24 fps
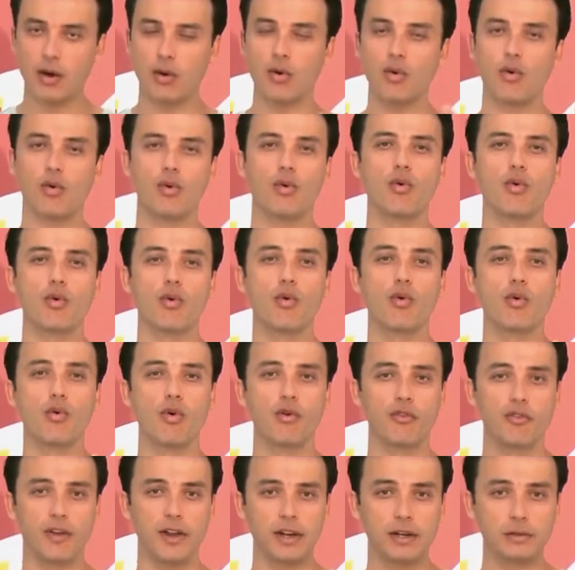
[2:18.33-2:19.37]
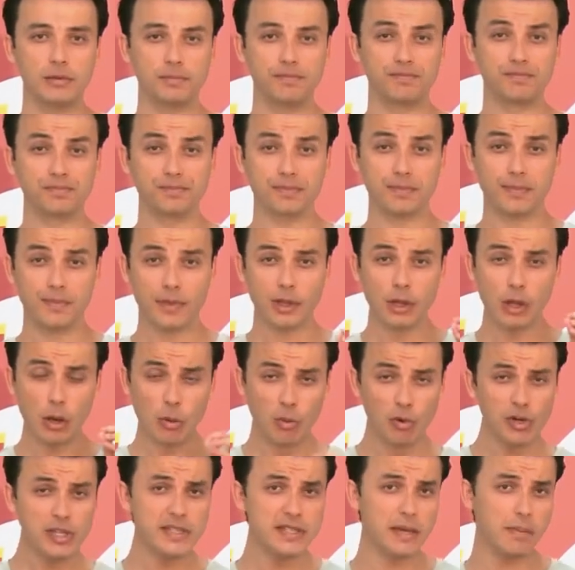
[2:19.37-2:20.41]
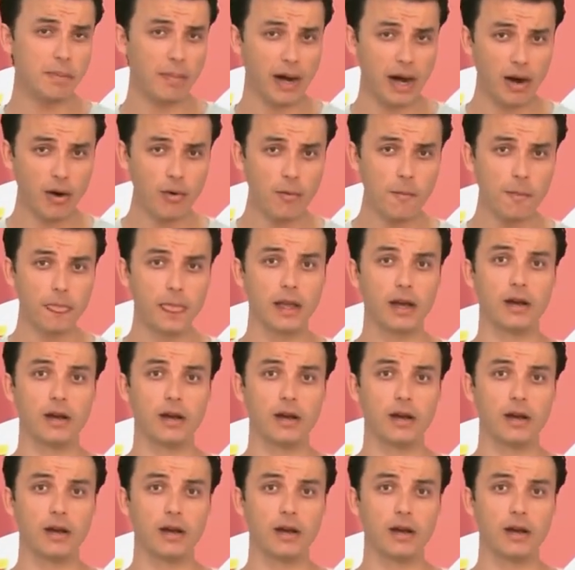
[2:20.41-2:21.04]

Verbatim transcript: o, o, o governo municipal,